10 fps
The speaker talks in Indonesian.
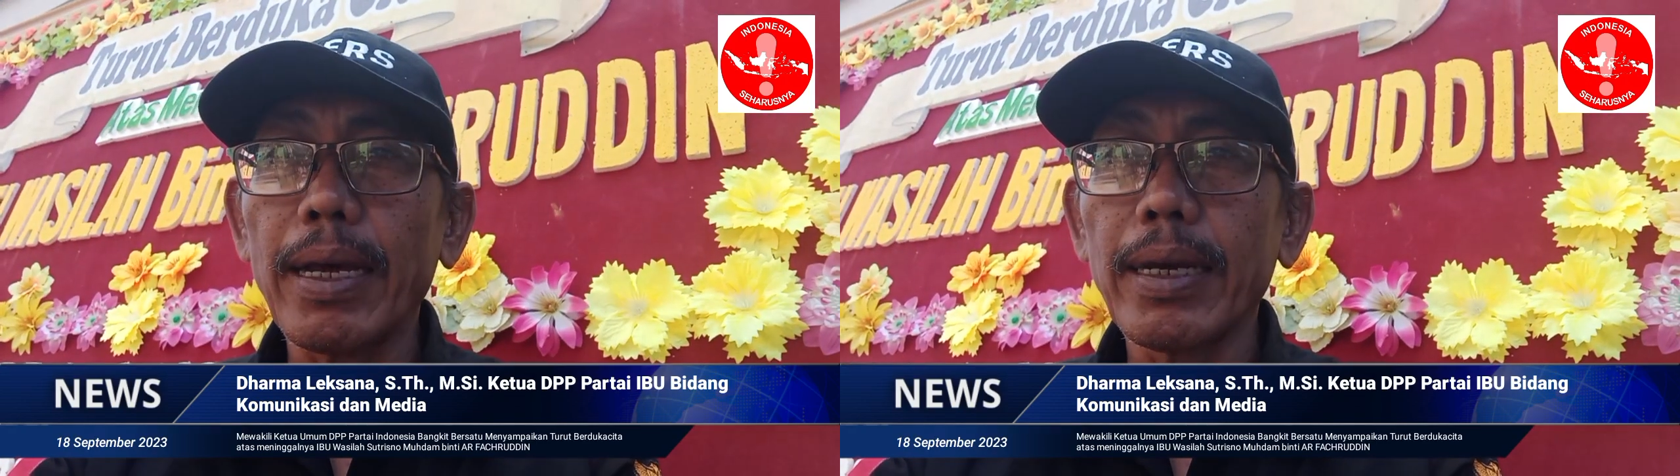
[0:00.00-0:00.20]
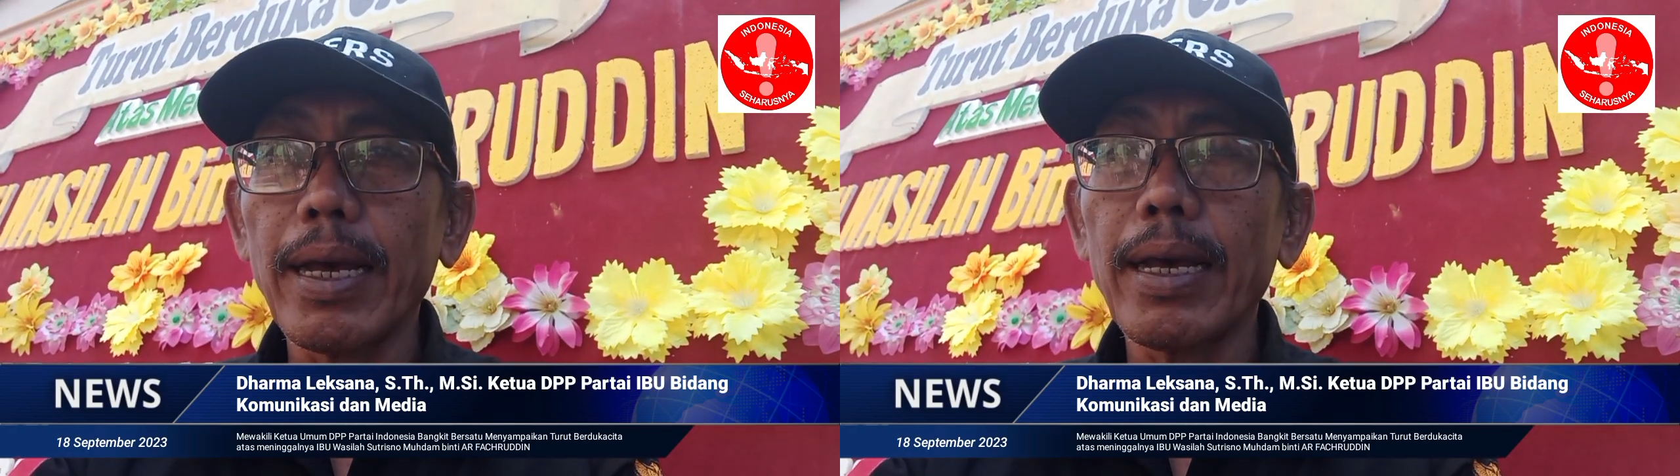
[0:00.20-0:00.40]

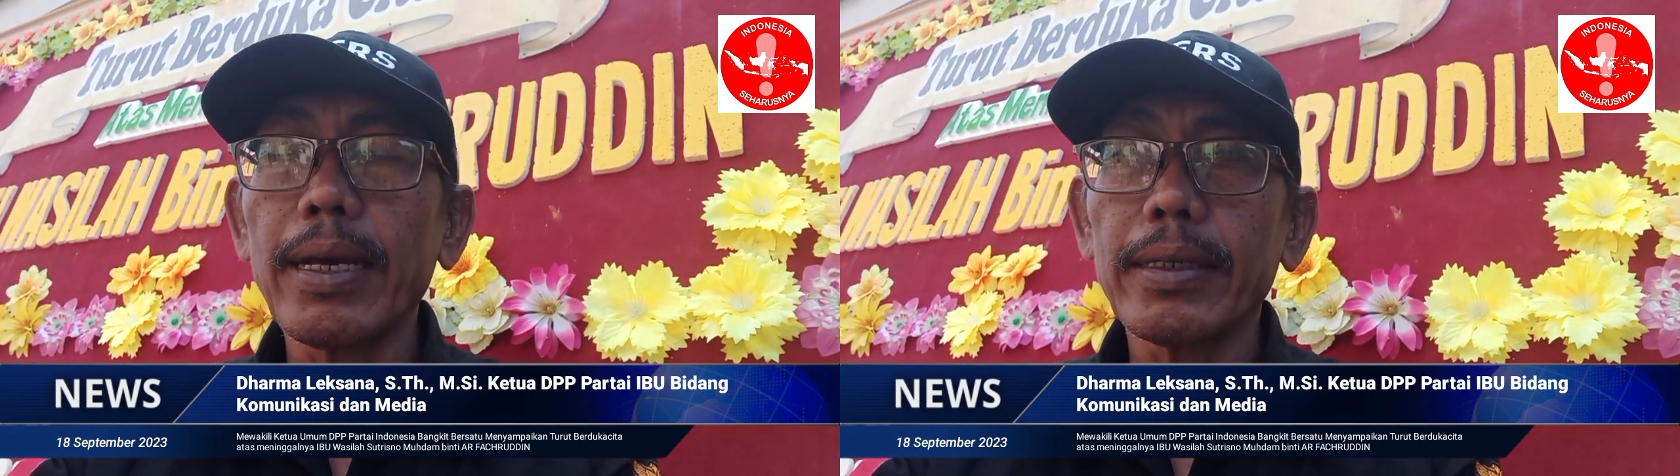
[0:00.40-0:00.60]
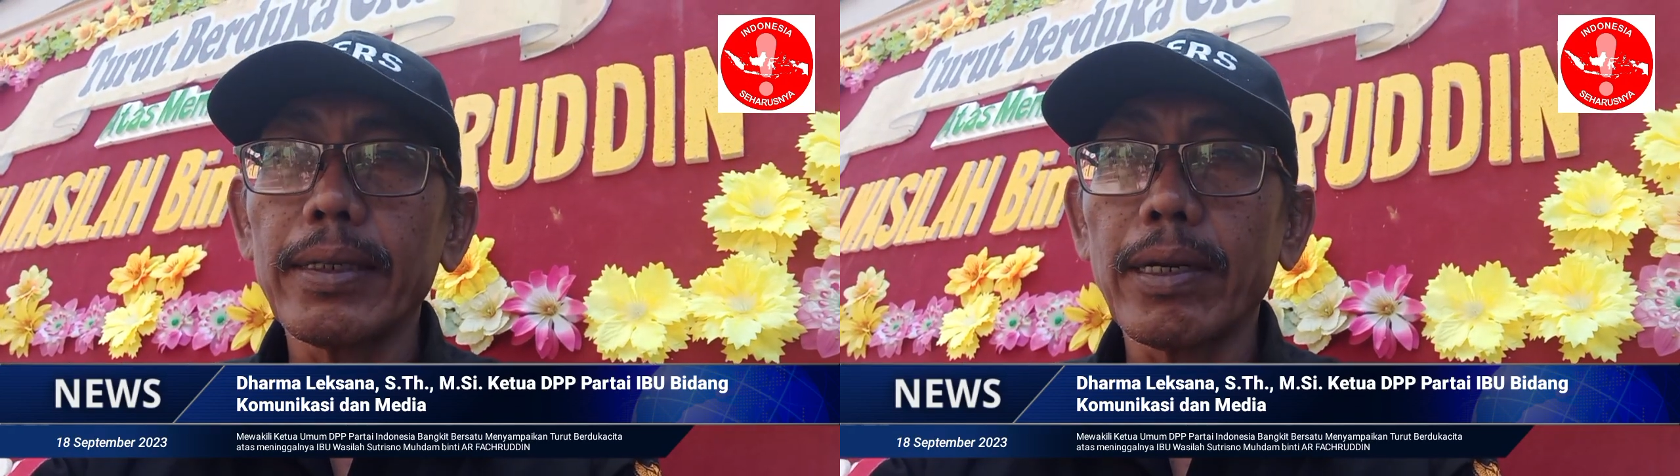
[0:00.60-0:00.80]

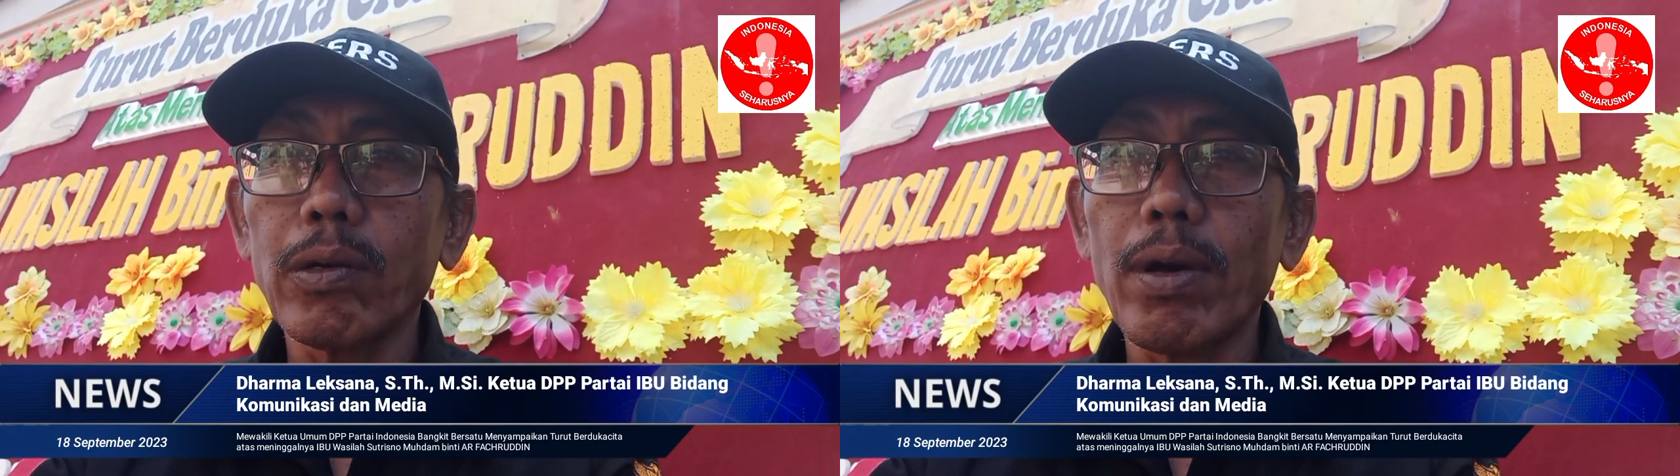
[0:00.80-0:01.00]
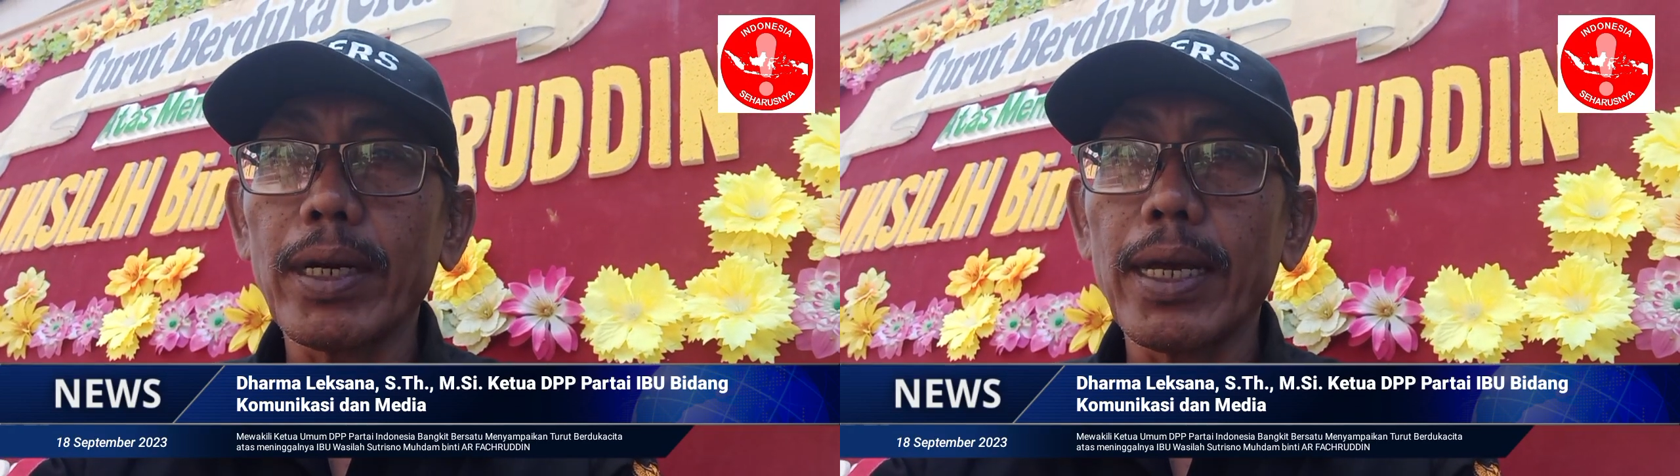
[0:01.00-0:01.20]
angga, dan
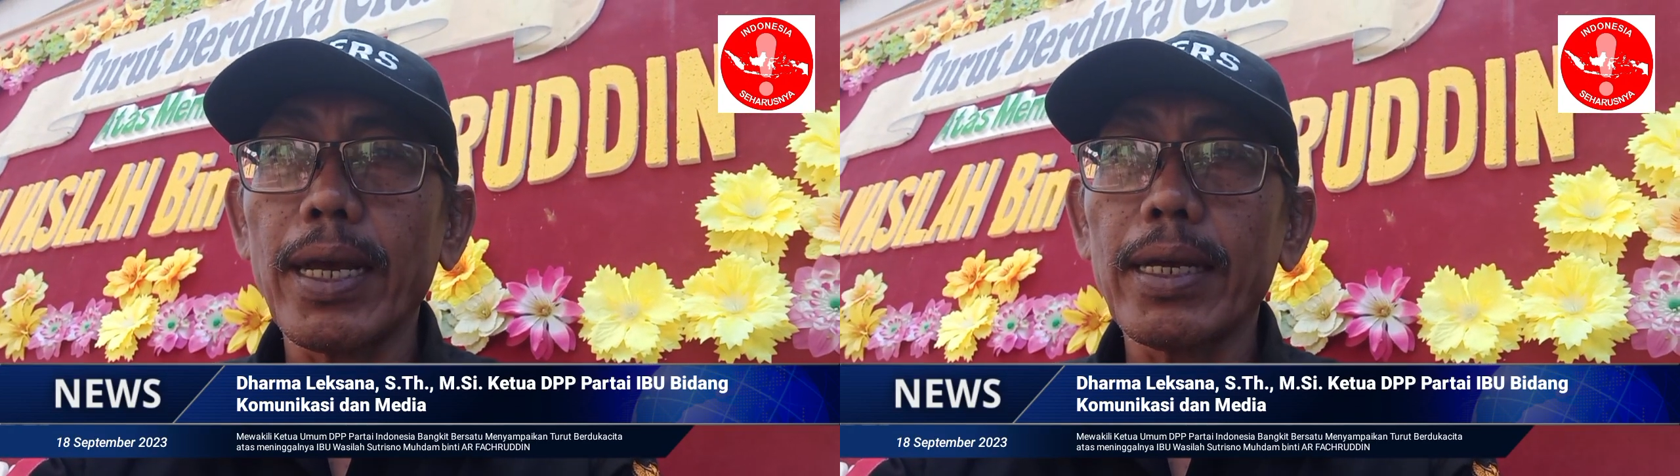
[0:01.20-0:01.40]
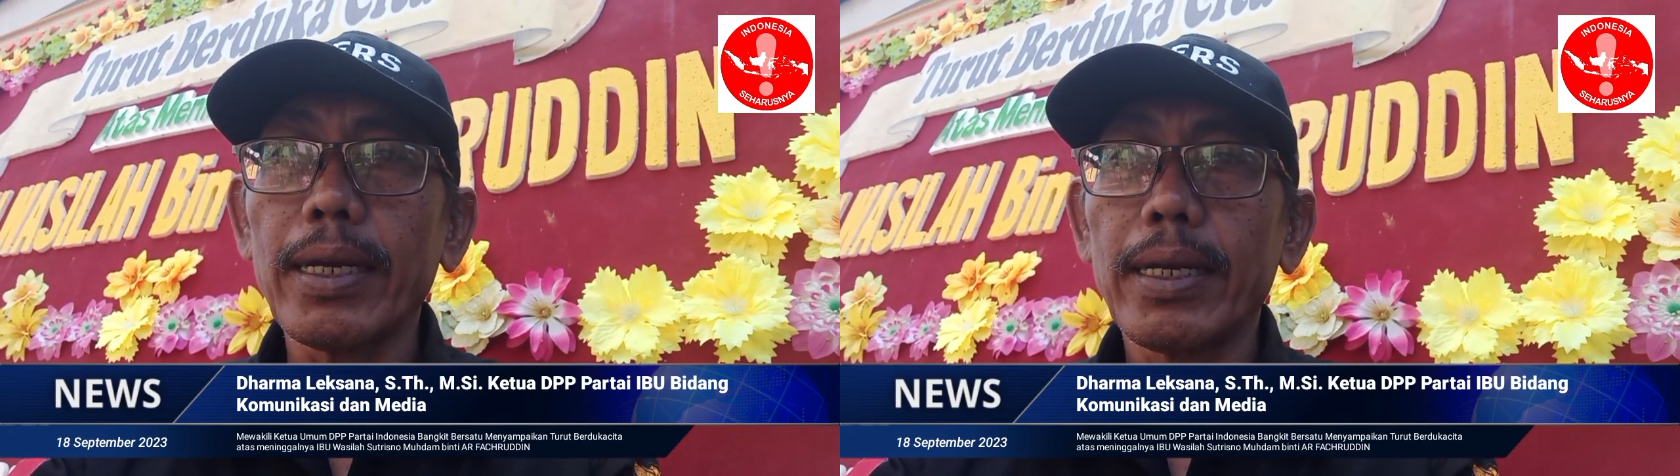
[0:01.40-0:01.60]
keluarga